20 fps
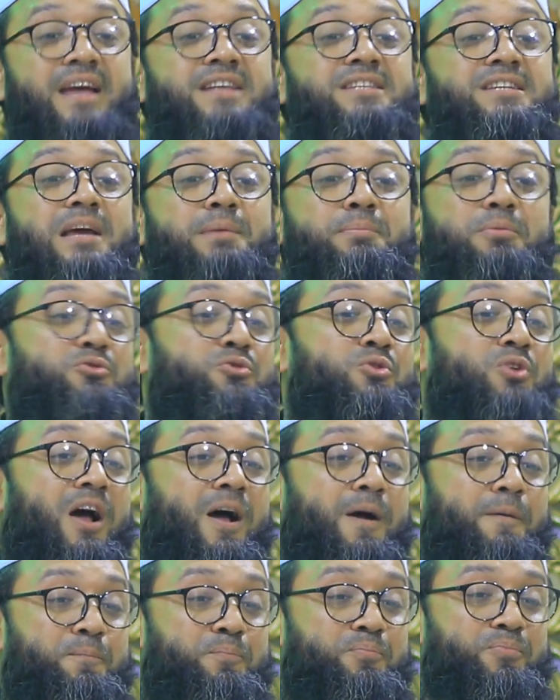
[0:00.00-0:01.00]
এই যে
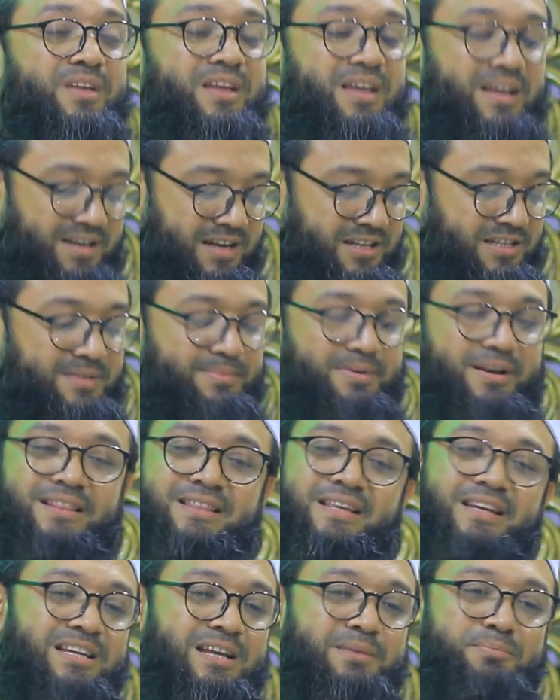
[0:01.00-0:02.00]
বন্ধুরা রাত্রেবেলা
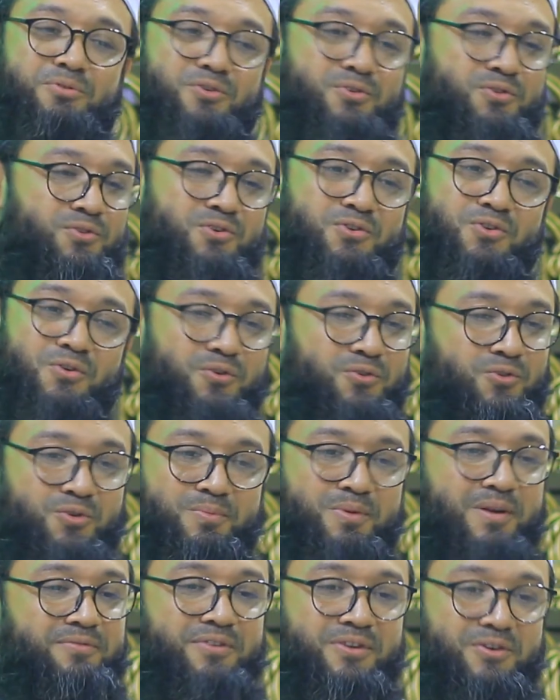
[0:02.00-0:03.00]
তিনটা পর্যন্ত যখন
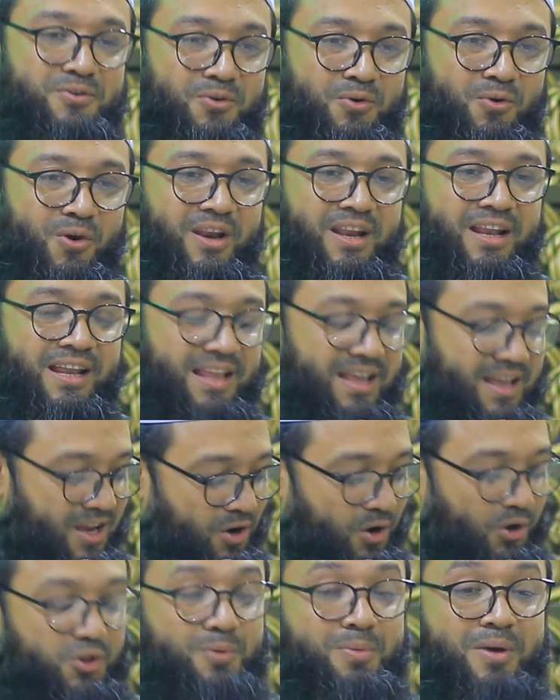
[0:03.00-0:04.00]
তোমরা ভিডিও কলে
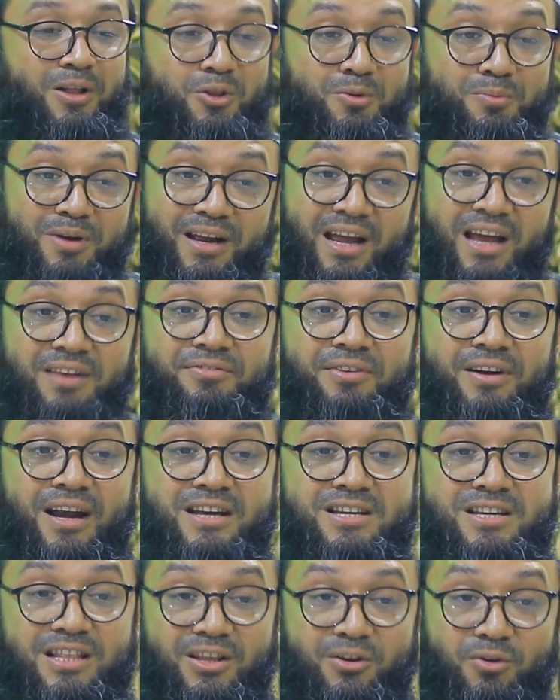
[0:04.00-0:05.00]
অথবা তোমরা
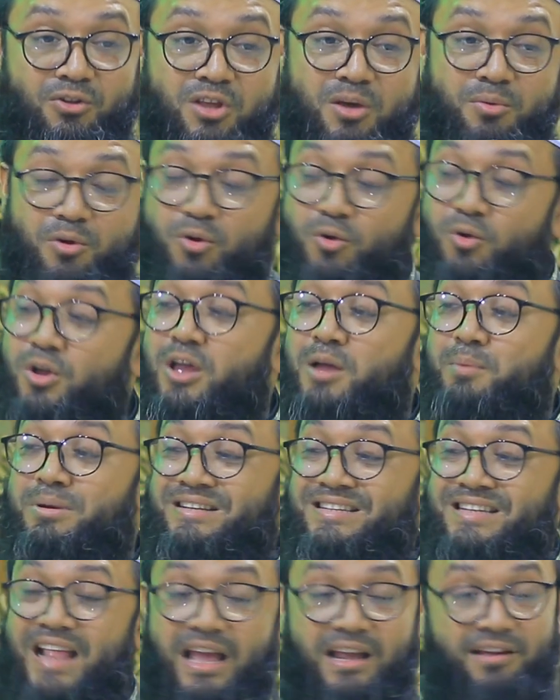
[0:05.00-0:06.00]
গার্লফ্রেন্ডের সাথে কথা বলো বা
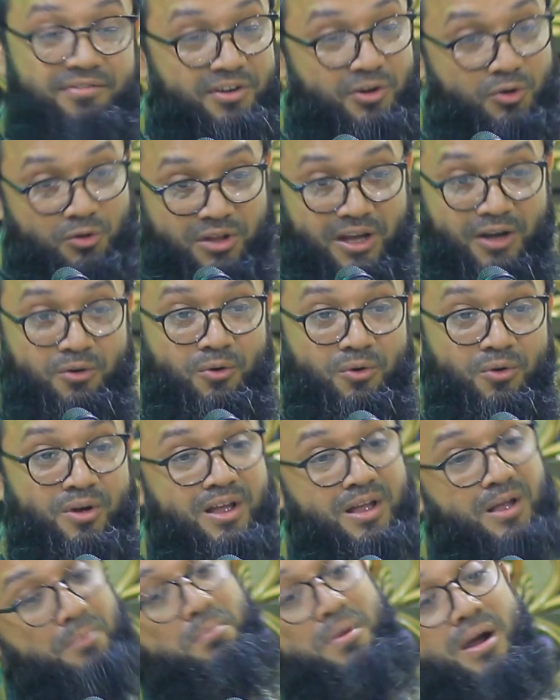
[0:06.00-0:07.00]
স্ল্যাং ভিডিও দেখো
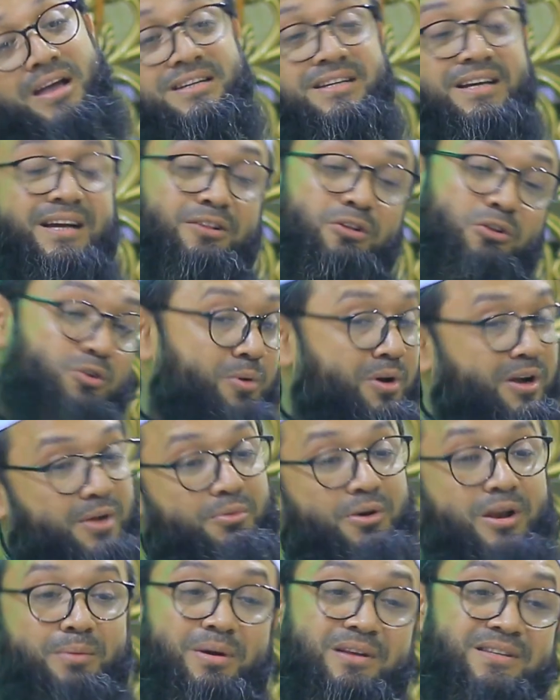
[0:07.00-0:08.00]
মা এসে কিন্তু তোমাকে
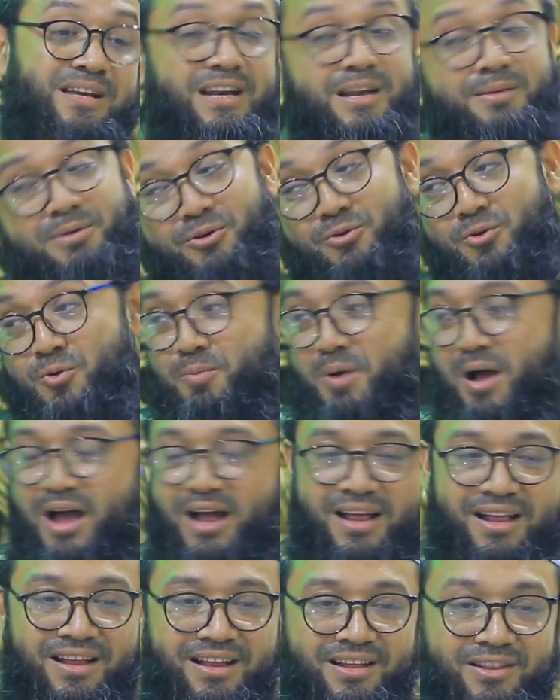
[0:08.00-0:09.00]
বলে বাজান এবার ঘুমা
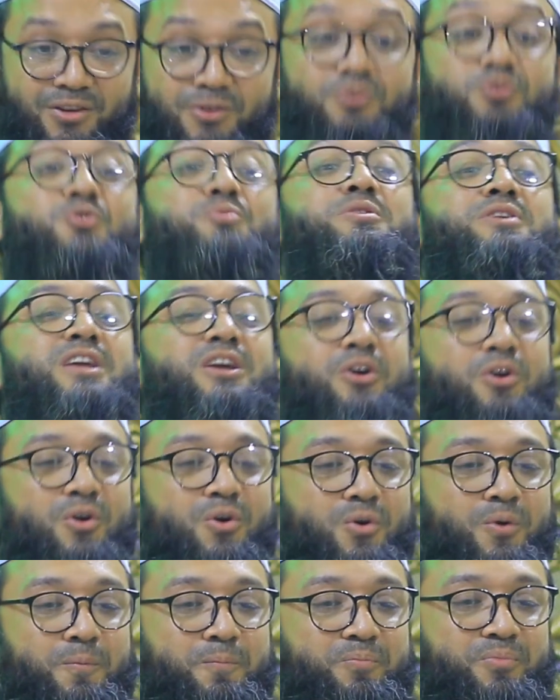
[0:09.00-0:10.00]
তখন তুমি কি
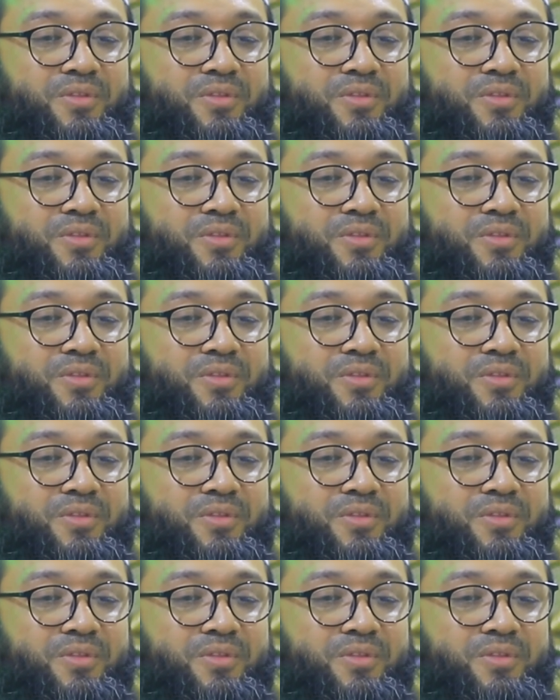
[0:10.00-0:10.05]
করো